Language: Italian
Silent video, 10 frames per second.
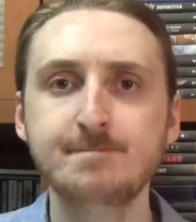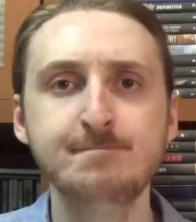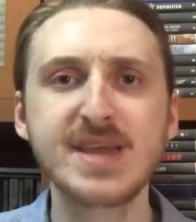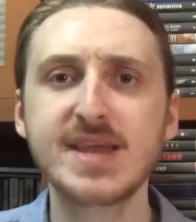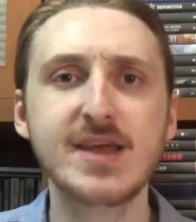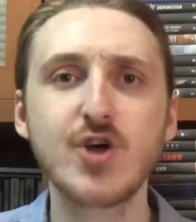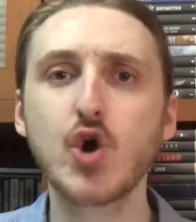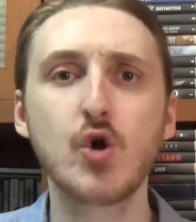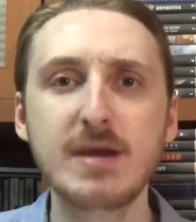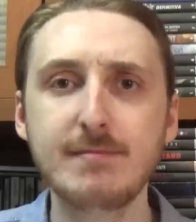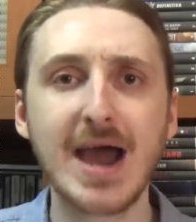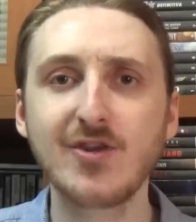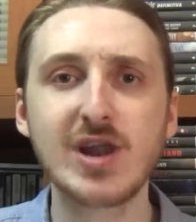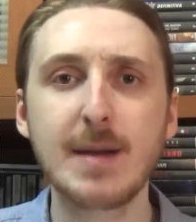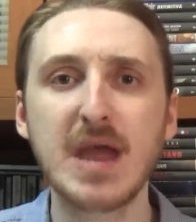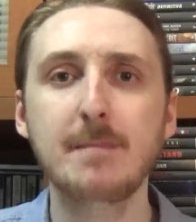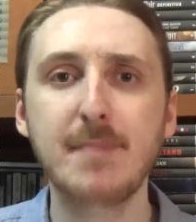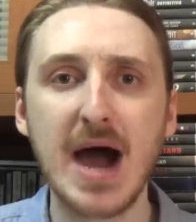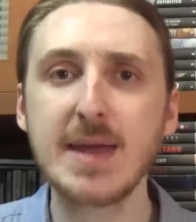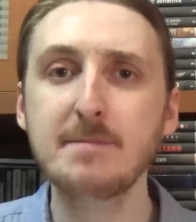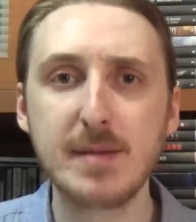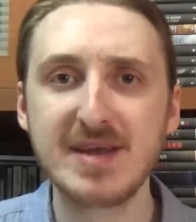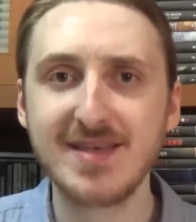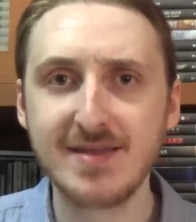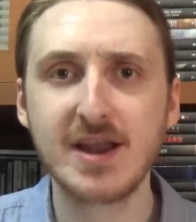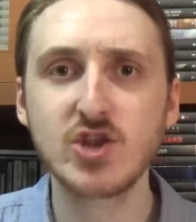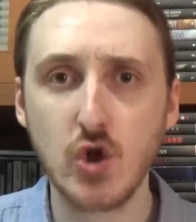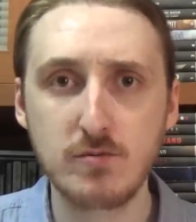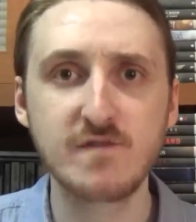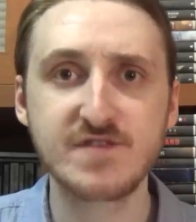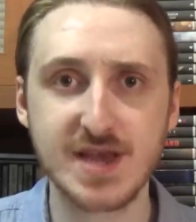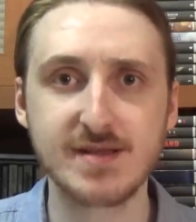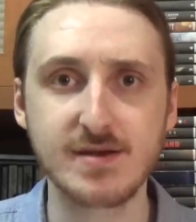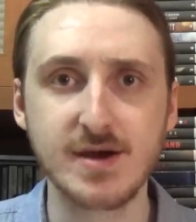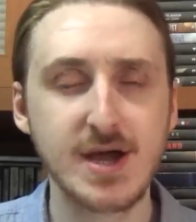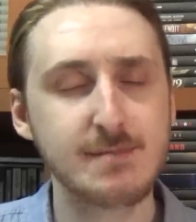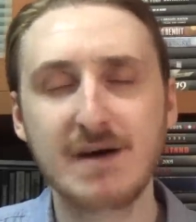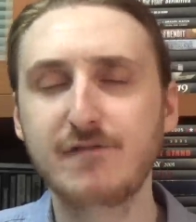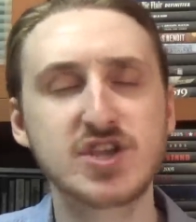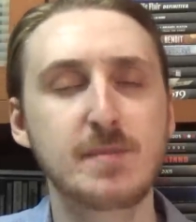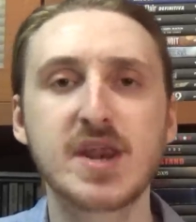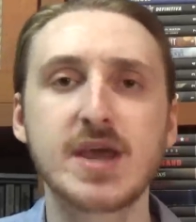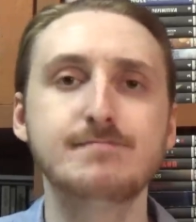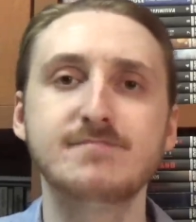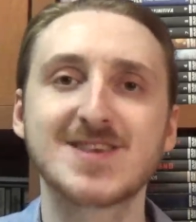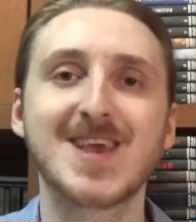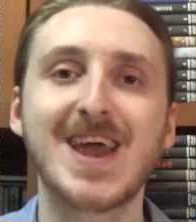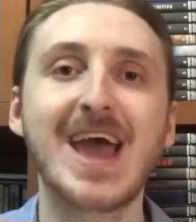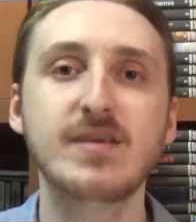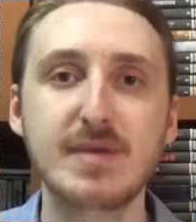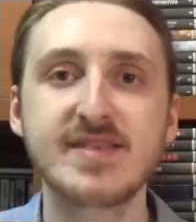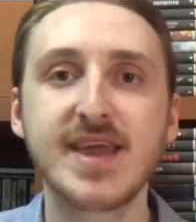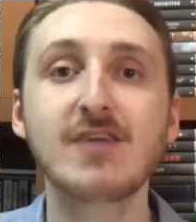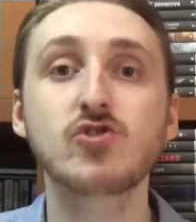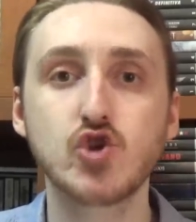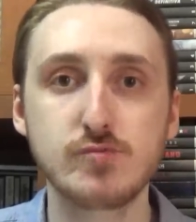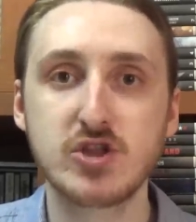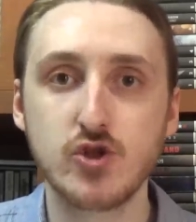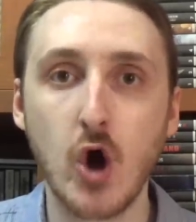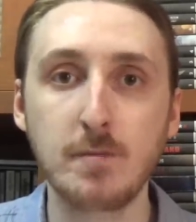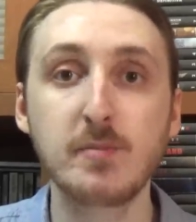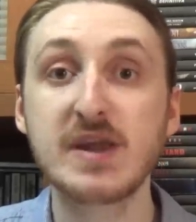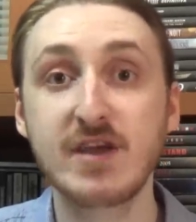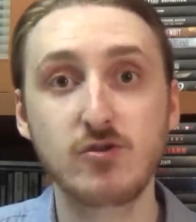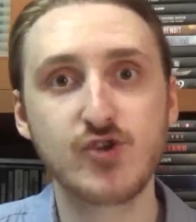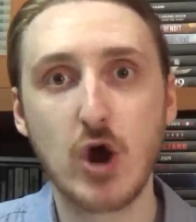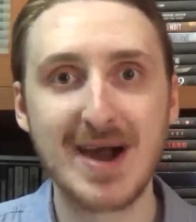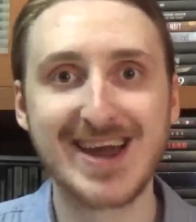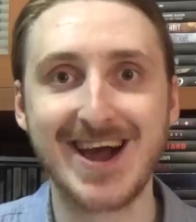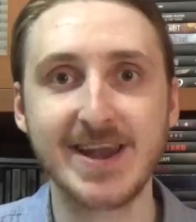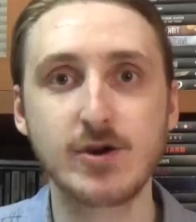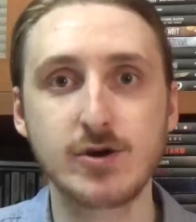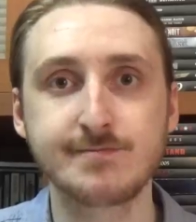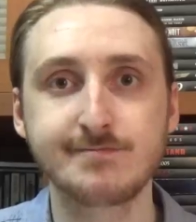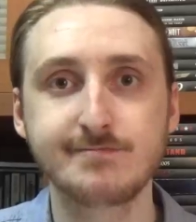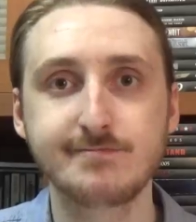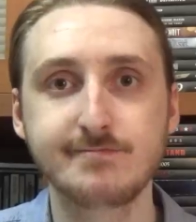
Mi chiedo come mai non l'abbia mai implementata nel suo moveset, ma forse perché se ne è dimenticato subito dopo per via di un trauma cranico.